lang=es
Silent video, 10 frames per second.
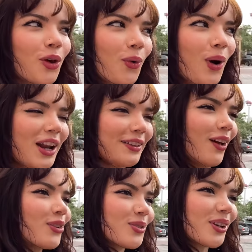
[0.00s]
de Cuba en
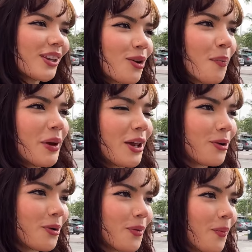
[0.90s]
Estados Unidos,
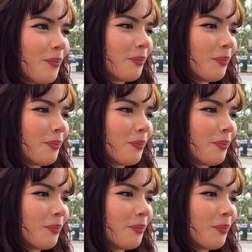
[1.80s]
pero,